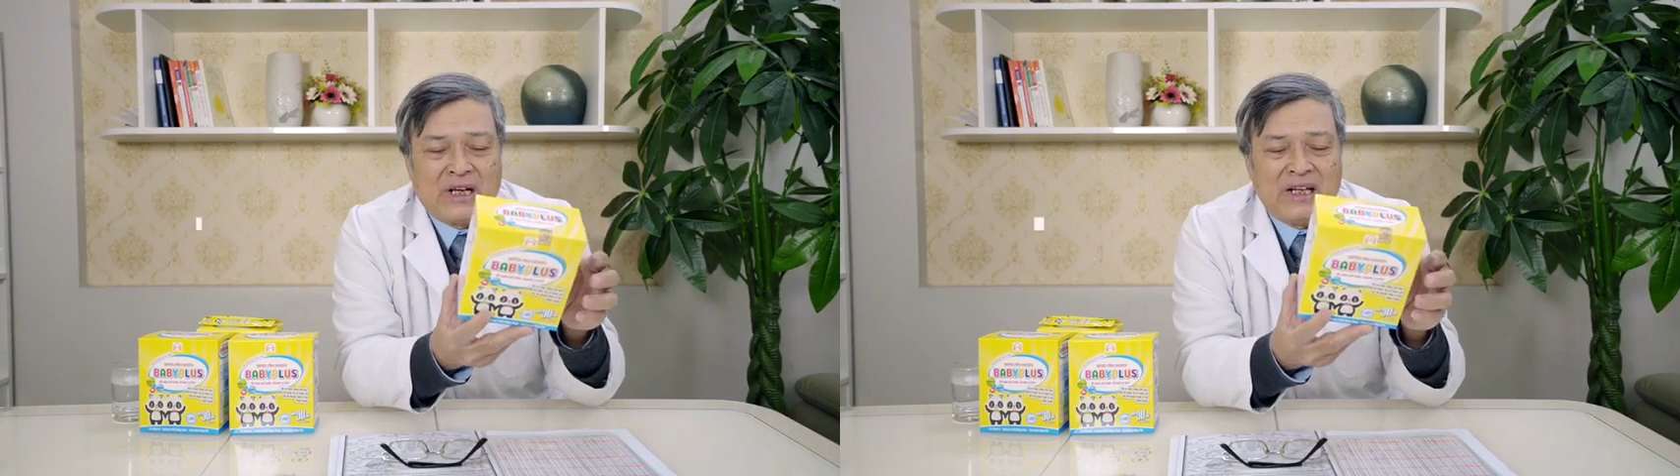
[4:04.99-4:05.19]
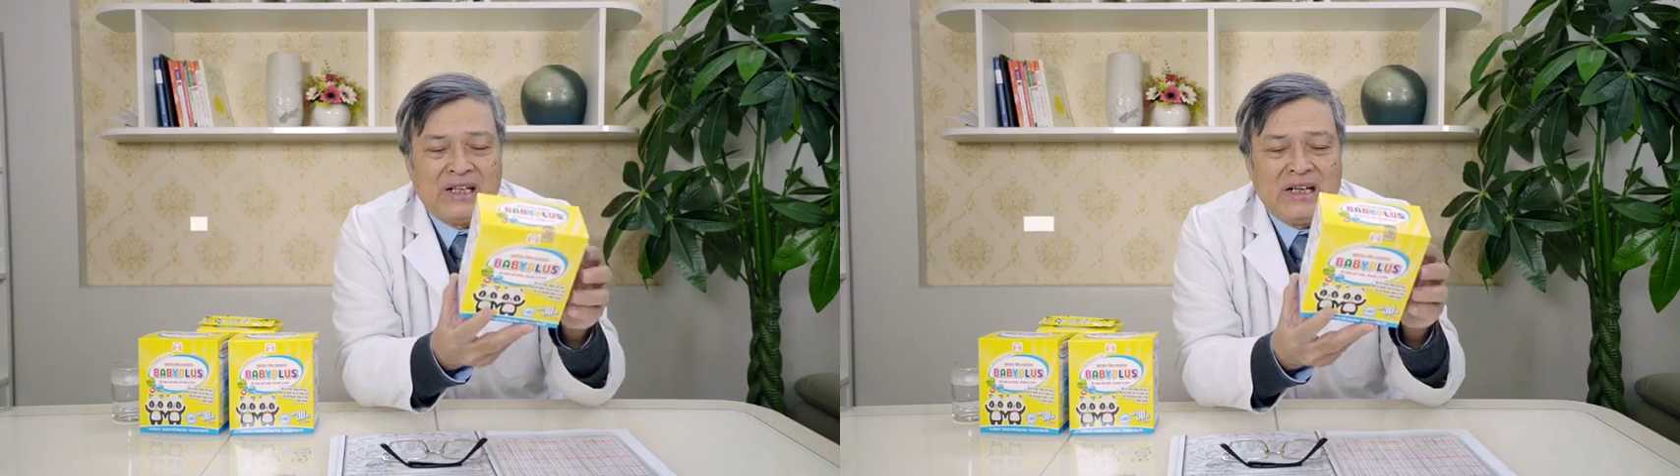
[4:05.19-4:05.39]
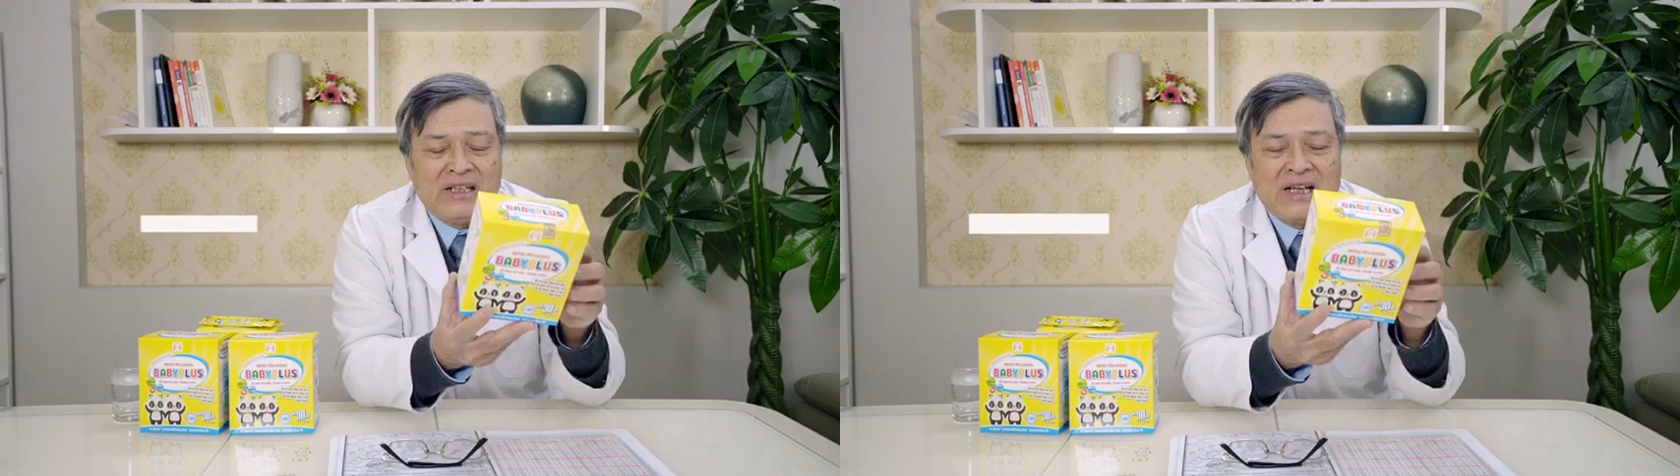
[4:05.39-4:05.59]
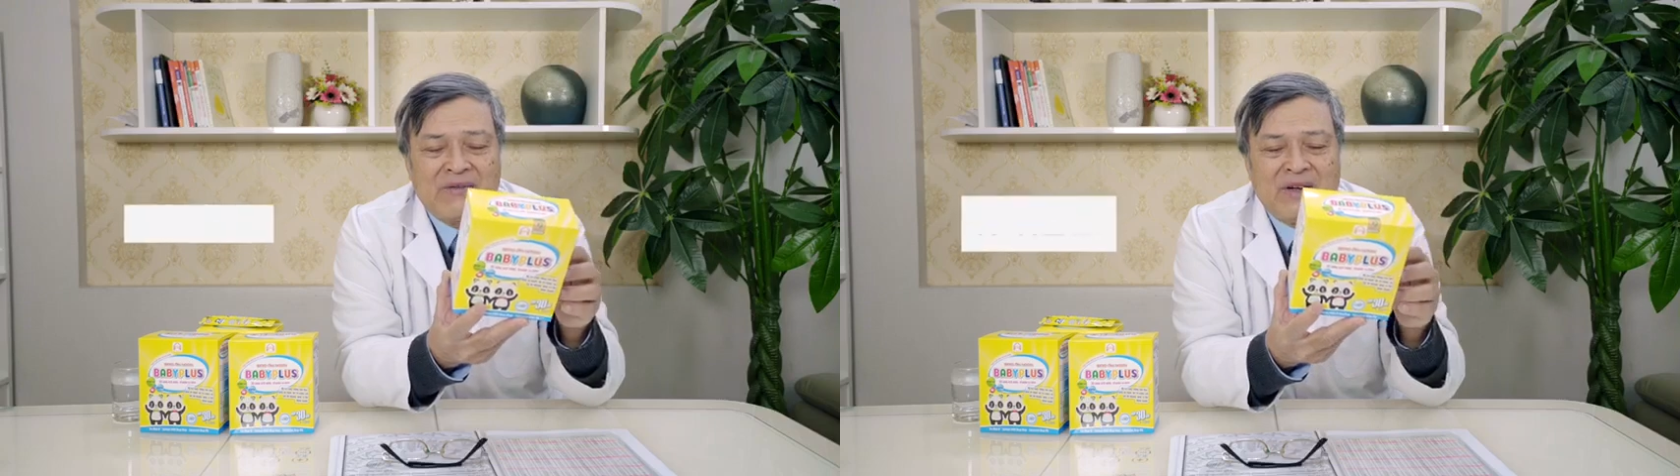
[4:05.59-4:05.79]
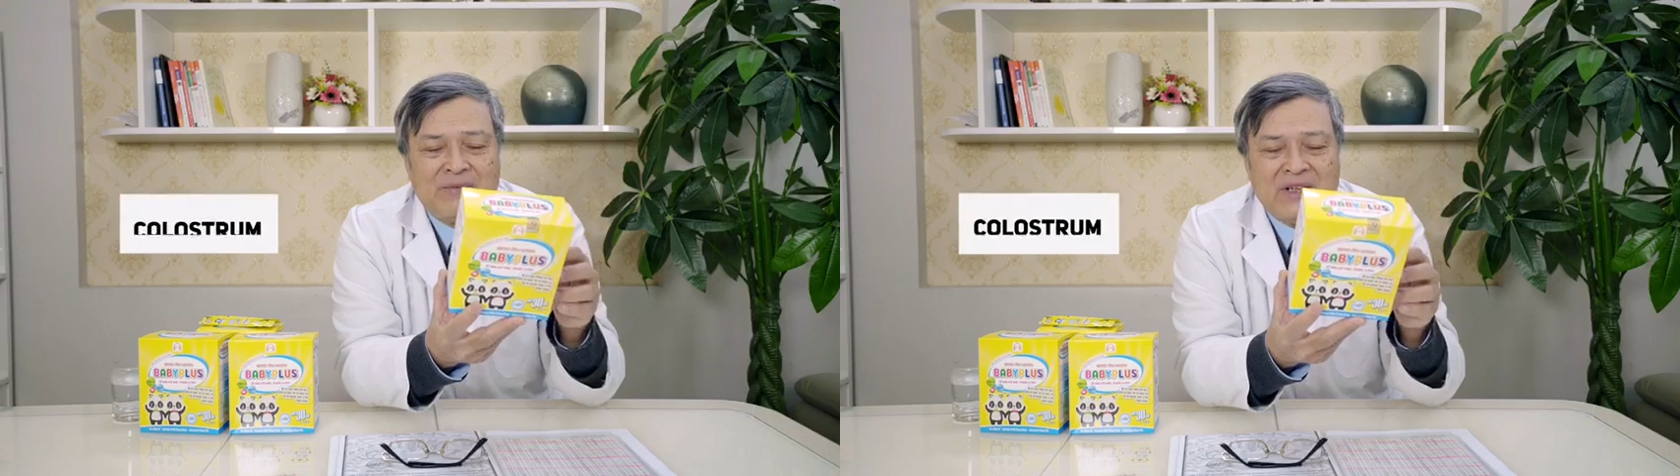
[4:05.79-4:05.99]
một cái à,
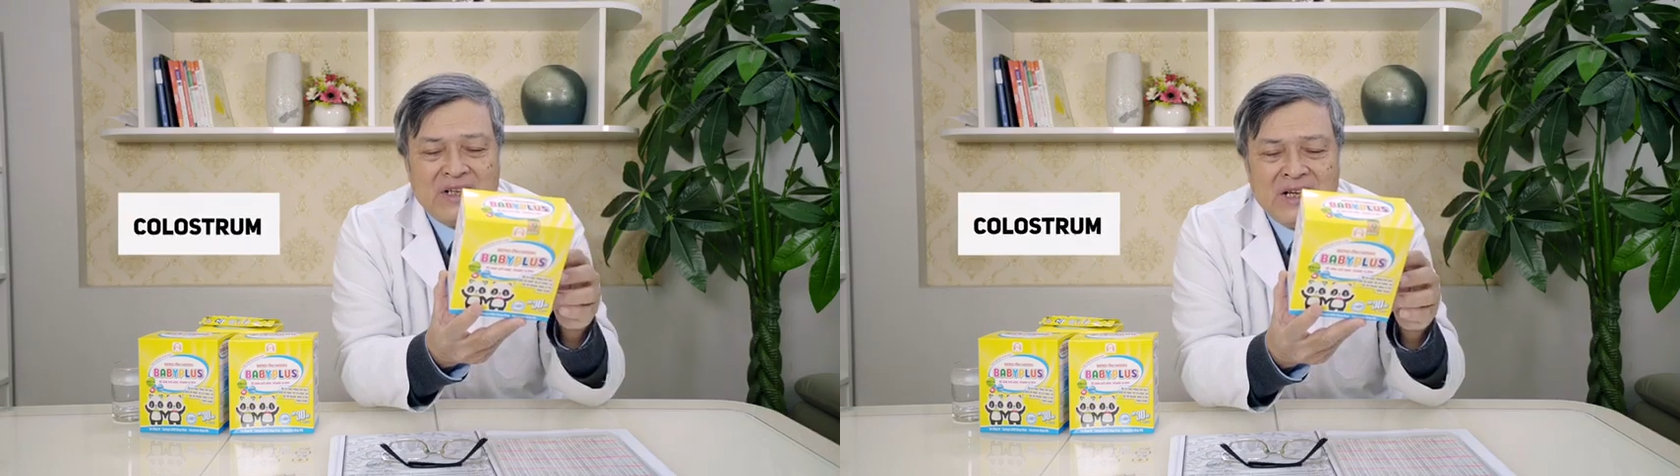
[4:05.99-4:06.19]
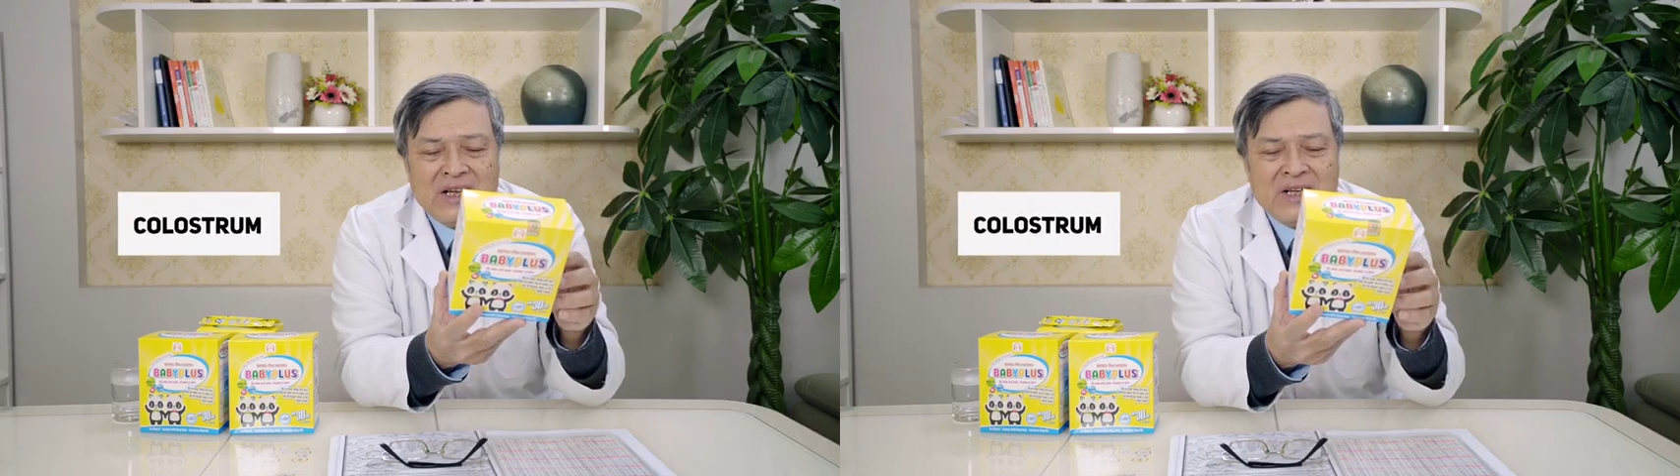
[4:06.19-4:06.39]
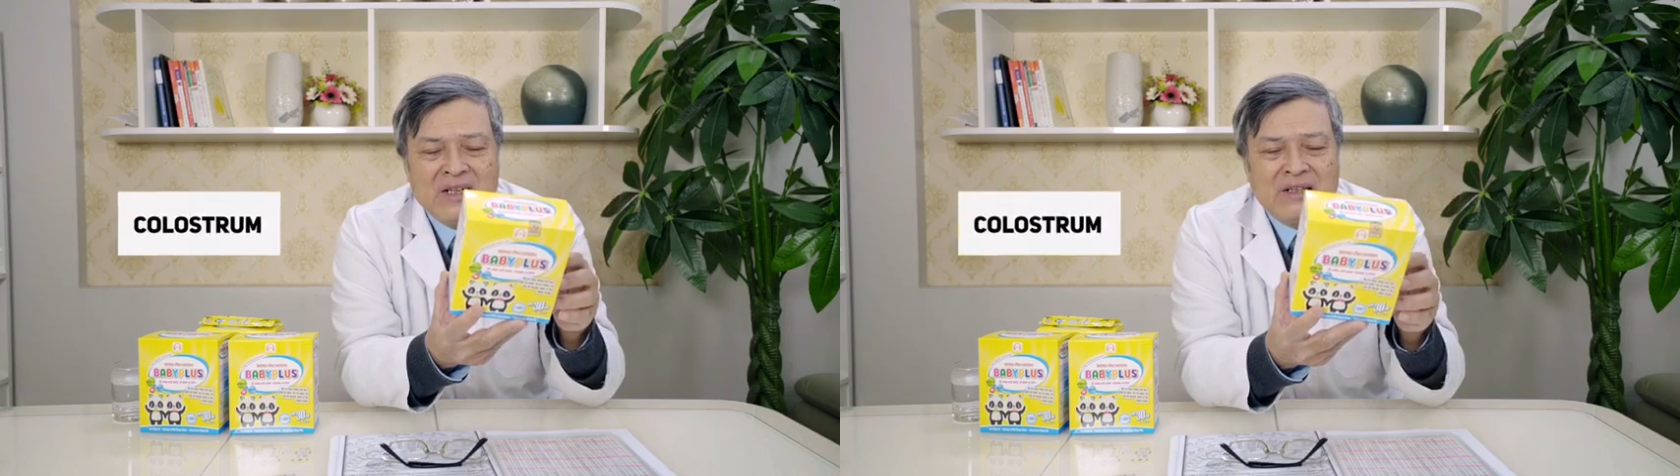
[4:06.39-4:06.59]
sản phẩm nữa